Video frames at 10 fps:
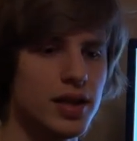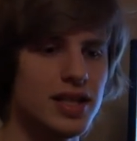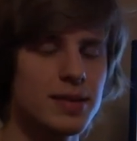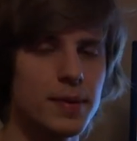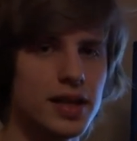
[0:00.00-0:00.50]

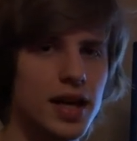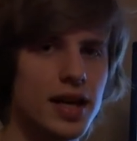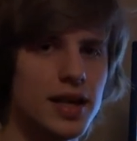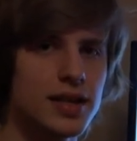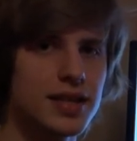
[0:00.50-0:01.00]
не
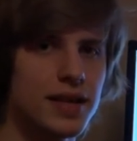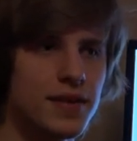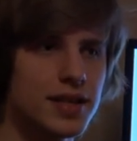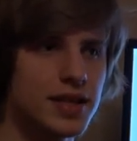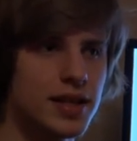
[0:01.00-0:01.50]
смотрели
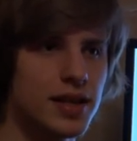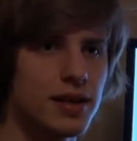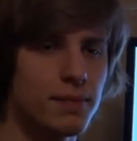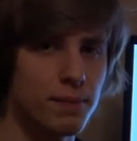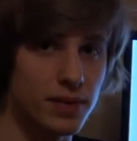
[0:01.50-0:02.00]
советские,
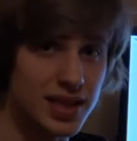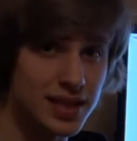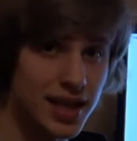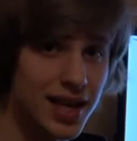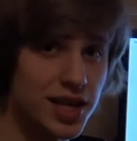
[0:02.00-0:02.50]

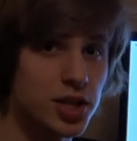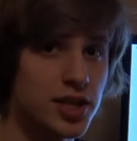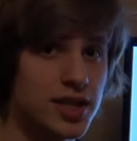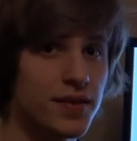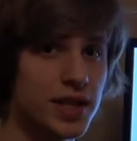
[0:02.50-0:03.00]

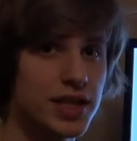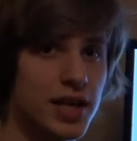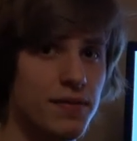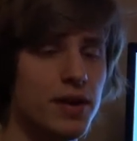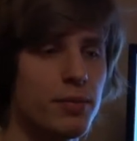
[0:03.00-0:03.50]
настоящие
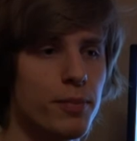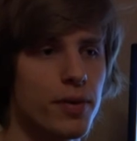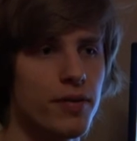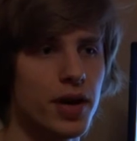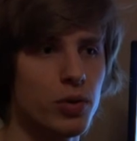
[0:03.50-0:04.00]
советские фильмы
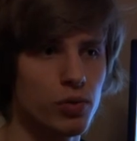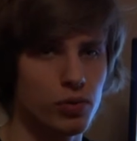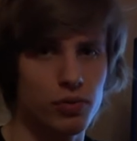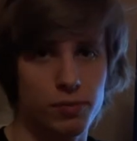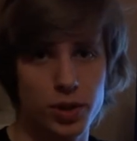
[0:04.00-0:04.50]
про войну,
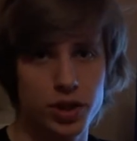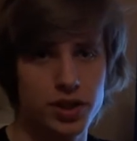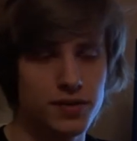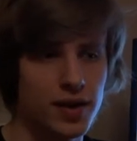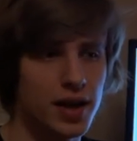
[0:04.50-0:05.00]
ну, в
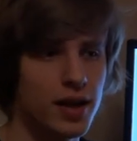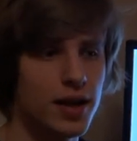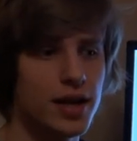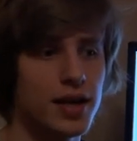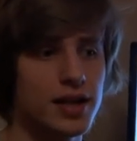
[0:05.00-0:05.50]
большинстве
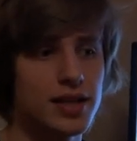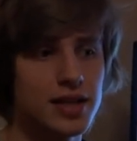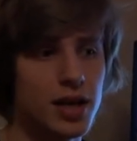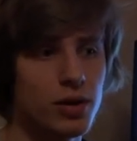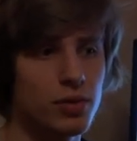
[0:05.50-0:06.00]
их не
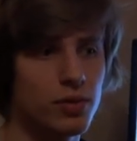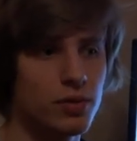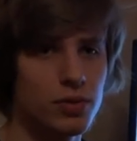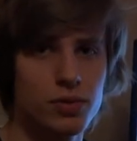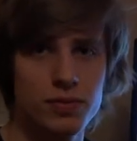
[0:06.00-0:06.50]
знают,
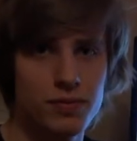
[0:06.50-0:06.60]
э,